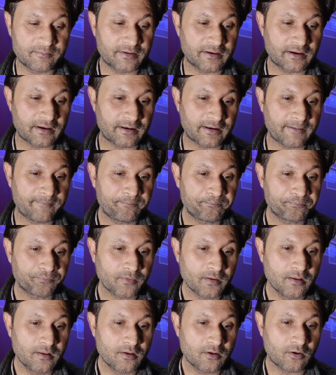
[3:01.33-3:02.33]
में आ रहा है
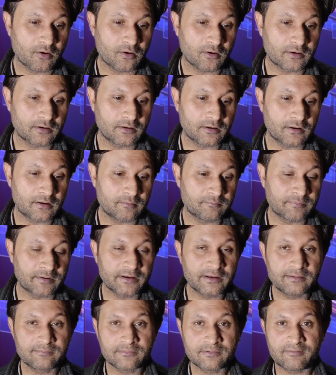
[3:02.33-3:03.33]
और
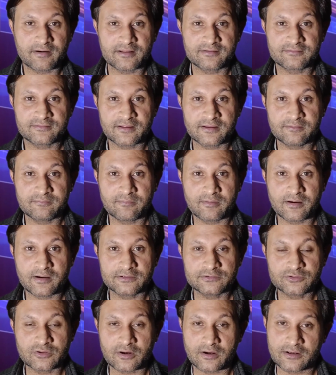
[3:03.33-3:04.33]
मरीम नवाज़ साहिबा
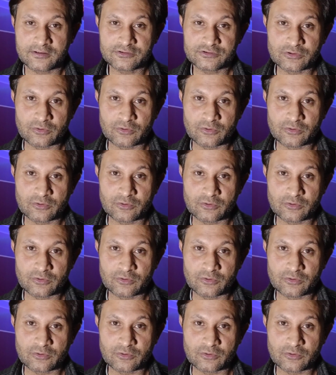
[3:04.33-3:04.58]
जो हाथ